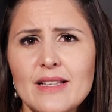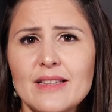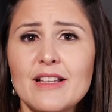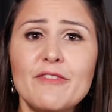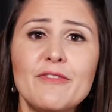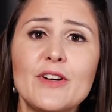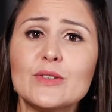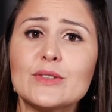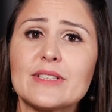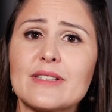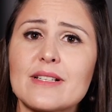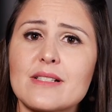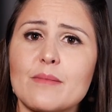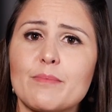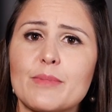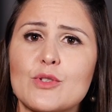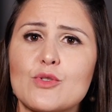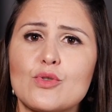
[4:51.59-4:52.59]
Na falta
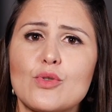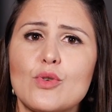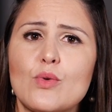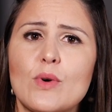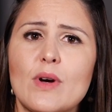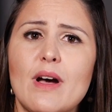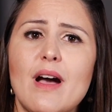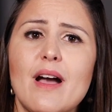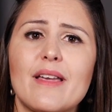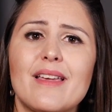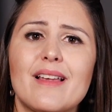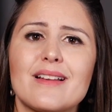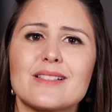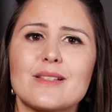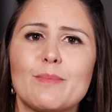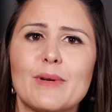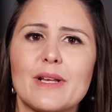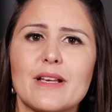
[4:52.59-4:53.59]
dessa pessoa,
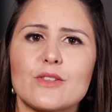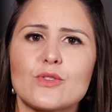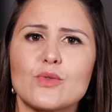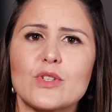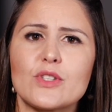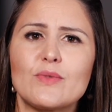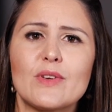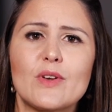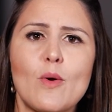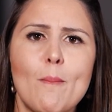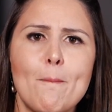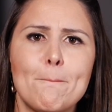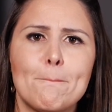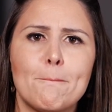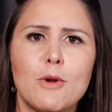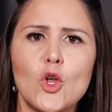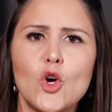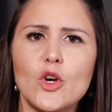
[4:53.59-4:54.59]
aquelas aplicações ficam
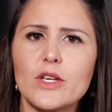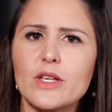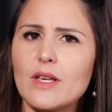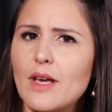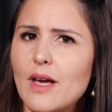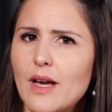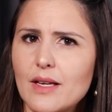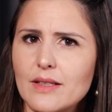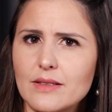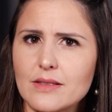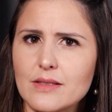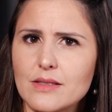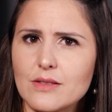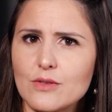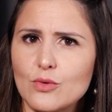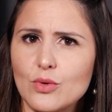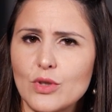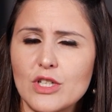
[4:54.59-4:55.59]

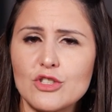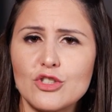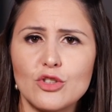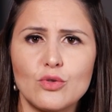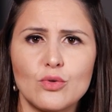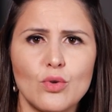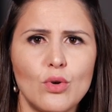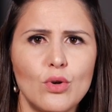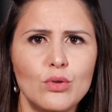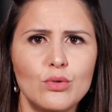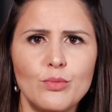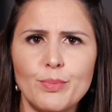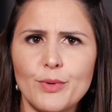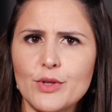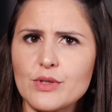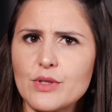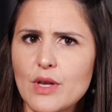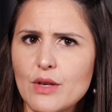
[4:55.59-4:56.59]
bloqueadas durante todo o
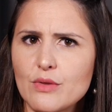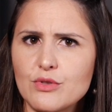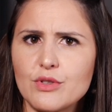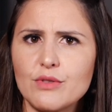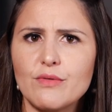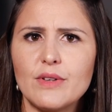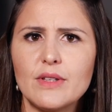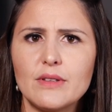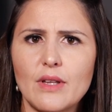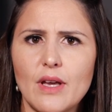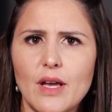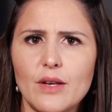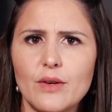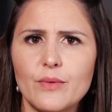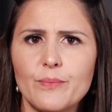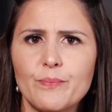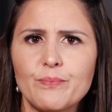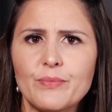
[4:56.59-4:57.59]
processo de
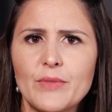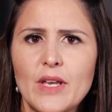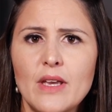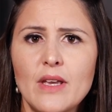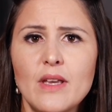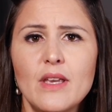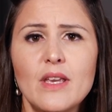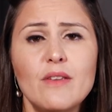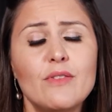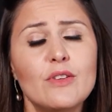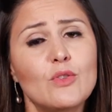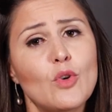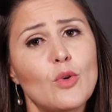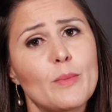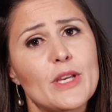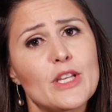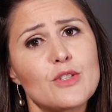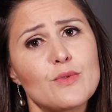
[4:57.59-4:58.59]
inventário.
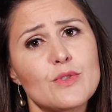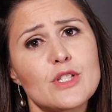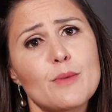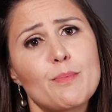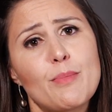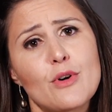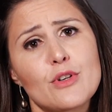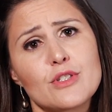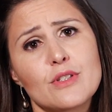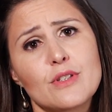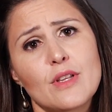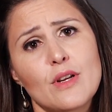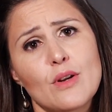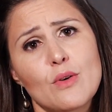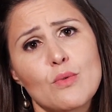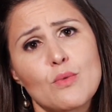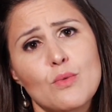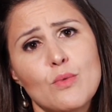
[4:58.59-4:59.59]
Eventualmente, você pode
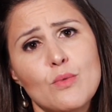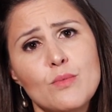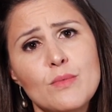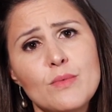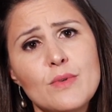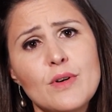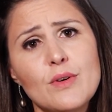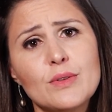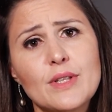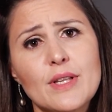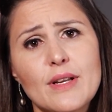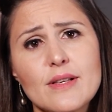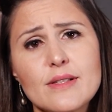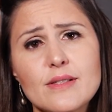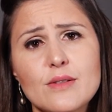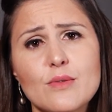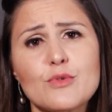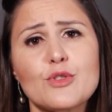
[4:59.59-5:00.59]
ter alguma
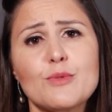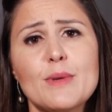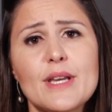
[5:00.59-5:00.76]
alteração de